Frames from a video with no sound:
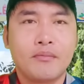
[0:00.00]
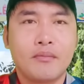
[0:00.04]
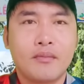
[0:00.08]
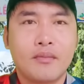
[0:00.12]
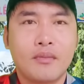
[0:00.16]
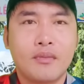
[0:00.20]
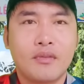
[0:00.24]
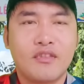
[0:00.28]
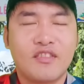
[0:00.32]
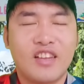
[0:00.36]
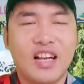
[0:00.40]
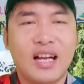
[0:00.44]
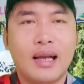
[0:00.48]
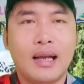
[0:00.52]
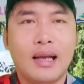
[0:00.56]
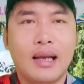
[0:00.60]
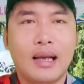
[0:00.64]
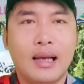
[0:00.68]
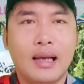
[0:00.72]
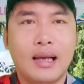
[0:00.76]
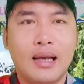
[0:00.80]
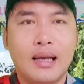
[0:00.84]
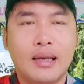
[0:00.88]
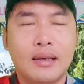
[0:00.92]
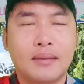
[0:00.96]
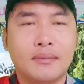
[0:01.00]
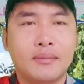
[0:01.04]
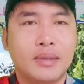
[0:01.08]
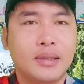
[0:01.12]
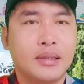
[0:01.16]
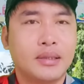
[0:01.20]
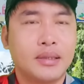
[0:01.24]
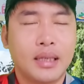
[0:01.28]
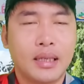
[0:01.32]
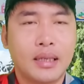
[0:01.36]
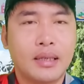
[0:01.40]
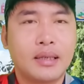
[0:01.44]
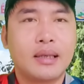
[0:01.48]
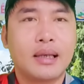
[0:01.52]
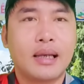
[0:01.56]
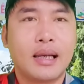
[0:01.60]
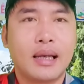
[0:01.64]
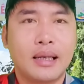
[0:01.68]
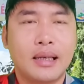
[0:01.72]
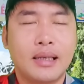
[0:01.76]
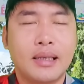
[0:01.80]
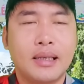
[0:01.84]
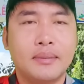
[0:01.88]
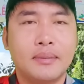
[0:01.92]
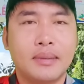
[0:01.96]
và mình tin
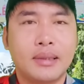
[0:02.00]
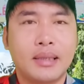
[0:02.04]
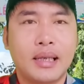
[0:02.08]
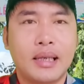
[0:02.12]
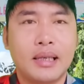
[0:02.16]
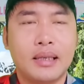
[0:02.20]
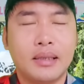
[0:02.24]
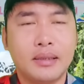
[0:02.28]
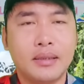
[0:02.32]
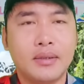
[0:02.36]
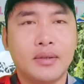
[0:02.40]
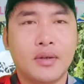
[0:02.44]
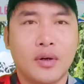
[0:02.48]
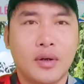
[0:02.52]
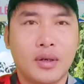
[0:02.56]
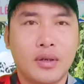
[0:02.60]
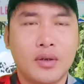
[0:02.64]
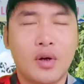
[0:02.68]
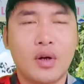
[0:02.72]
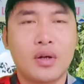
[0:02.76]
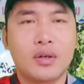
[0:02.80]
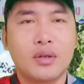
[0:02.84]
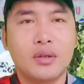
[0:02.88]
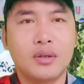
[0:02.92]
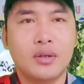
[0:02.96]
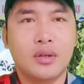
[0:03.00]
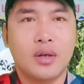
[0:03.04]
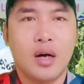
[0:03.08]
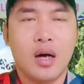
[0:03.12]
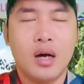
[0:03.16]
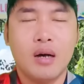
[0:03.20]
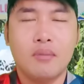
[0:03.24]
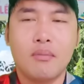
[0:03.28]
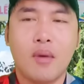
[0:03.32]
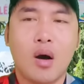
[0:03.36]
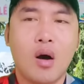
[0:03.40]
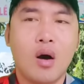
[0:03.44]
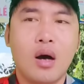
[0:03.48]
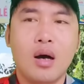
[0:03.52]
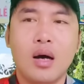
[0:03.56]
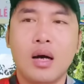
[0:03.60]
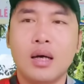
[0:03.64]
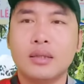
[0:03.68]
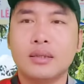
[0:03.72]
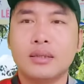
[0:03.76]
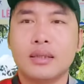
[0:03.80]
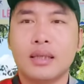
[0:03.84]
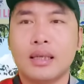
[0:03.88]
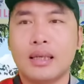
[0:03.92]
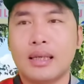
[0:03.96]
rằng khi mà thầy lựa chọn cái con đường đó bỏ
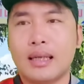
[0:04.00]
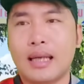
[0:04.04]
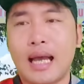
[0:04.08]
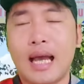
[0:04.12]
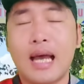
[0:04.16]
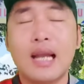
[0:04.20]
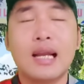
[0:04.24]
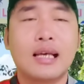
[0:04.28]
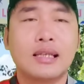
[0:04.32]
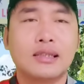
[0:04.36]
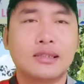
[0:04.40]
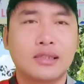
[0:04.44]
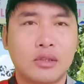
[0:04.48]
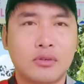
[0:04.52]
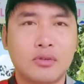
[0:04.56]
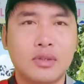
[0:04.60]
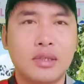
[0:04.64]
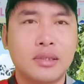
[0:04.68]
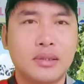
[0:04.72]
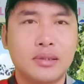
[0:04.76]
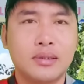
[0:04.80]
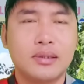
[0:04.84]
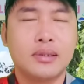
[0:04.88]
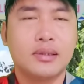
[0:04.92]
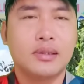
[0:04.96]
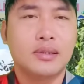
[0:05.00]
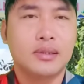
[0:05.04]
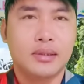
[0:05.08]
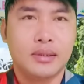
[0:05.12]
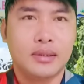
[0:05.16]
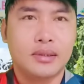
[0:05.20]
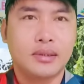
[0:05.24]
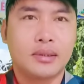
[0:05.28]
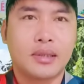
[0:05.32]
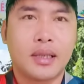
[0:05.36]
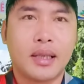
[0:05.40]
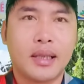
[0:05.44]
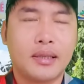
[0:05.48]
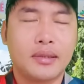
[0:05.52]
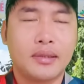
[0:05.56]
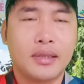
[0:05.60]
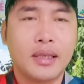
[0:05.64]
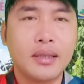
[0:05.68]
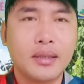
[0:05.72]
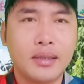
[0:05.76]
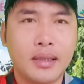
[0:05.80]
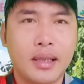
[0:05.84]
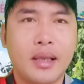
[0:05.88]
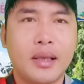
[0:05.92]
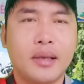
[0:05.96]
hết tất cả lại sau lưng đó thì
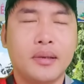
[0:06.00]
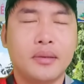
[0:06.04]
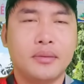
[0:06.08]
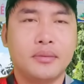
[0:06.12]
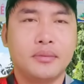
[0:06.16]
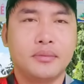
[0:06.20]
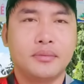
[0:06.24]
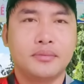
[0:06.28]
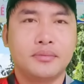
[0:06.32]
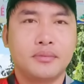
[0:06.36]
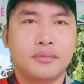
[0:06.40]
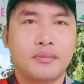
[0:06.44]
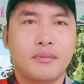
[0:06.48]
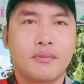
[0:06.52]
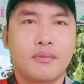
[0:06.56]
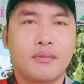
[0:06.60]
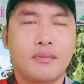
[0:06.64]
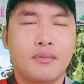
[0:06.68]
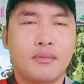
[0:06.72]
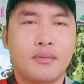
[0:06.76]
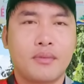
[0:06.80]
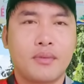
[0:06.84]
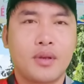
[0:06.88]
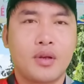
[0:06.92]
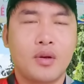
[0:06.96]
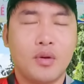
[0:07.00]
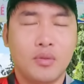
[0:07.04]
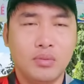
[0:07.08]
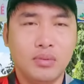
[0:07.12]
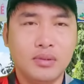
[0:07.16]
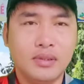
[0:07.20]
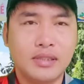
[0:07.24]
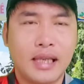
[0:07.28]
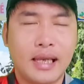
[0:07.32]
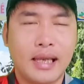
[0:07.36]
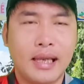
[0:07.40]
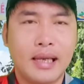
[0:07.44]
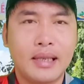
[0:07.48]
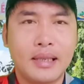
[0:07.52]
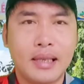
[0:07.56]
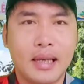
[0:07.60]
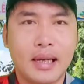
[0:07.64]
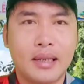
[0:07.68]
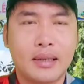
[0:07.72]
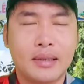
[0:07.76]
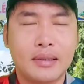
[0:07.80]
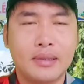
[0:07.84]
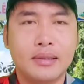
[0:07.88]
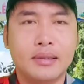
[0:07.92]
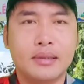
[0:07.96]
tất nhiên ừ, cũng sẽ
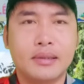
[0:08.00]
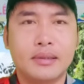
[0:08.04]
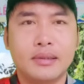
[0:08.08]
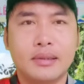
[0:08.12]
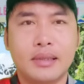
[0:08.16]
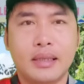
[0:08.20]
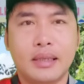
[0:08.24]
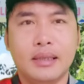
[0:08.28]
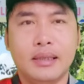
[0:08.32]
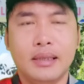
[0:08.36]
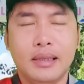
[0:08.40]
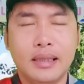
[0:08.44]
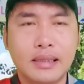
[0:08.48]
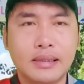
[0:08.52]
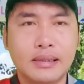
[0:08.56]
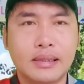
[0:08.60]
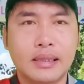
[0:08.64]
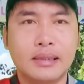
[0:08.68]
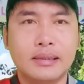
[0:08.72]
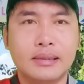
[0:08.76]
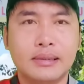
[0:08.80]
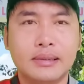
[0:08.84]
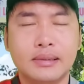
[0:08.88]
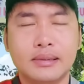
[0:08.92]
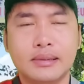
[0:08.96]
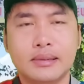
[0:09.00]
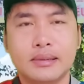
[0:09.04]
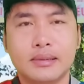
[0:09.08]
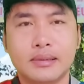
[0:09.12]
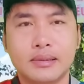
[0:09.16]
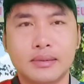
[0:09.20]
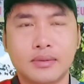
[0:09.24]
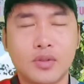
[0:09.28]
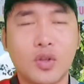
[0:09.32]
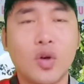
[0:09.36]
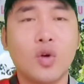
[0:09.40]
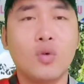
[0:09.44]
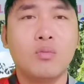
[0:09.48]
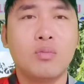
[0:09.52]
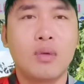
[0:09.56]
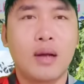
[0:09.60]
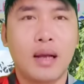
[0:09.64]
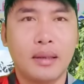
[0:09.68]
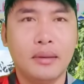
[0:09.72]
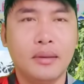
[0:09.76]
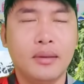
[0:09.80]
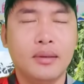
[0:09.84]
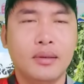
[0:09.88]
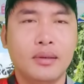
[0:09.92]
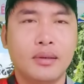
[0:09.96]
nhận được những cái sự tôn
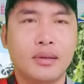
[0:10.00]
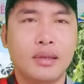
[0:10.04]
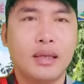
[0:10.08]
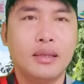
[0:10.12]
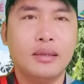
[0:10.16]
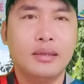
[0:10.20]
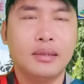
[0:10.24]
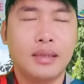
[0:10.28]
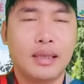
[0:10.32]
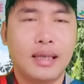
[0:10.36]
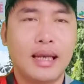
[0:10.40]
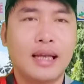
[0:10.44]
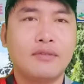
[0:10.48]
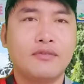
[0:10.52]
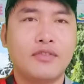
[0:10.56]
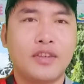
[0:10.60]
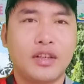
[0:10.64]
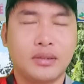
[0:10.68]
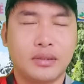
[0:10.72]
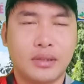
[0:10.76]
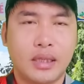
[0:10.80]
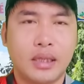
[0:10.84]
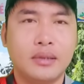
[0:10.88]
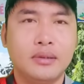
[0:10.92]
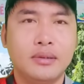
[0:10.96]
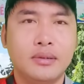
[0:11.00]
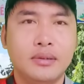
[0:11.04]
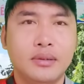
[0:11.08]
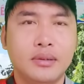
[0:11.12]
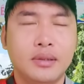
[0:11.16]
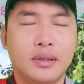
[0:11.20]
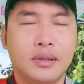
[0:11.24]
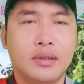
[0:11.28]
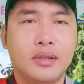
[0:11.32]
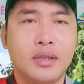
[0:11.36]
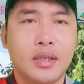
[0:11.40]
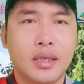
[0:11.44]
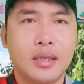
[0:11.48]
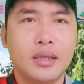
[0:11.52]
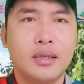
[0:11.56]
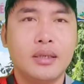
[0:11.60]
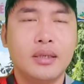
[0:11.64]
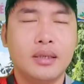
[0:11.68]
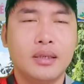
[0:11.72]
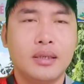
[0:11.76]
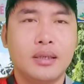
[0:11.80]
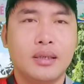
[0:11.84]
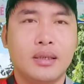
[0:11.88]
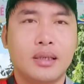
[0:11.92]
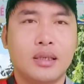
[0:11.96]
kính đến từ các phật tử
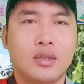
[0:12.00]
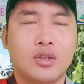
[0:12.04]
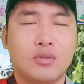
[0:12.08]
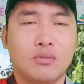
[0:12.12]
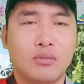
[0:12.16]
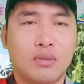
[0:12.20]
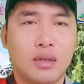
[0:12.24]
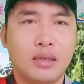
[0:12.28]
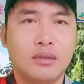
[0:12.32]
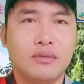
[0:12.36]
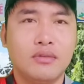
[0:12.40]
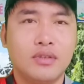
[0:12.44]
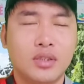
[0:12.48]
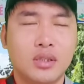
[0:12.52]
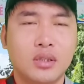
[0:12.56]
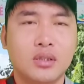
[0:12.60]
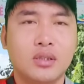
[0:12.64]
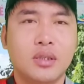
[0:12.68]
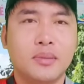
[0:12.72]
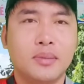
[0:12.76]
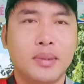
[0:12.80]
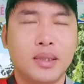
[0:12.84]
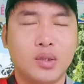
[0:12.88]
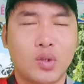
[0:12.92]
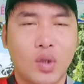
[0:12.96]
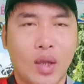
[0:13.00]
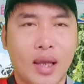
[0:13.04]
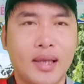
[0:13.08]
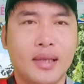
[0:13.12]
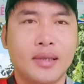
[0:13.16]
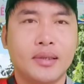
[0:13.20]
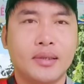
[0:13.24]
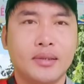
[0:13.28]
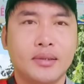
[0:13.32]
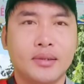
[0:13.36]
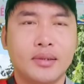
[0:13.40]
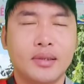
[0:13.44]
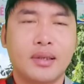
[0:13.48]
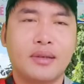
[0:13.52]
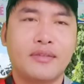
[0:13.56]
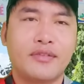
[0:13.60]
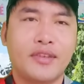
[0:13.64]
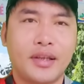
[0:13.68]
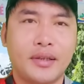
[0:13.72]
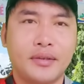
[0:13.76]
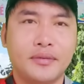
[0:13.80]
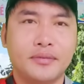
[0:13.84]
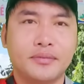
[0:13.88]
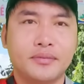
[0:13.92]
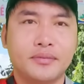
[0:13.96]
như là tôn kính với sư thích minh tuệ thưa quý vị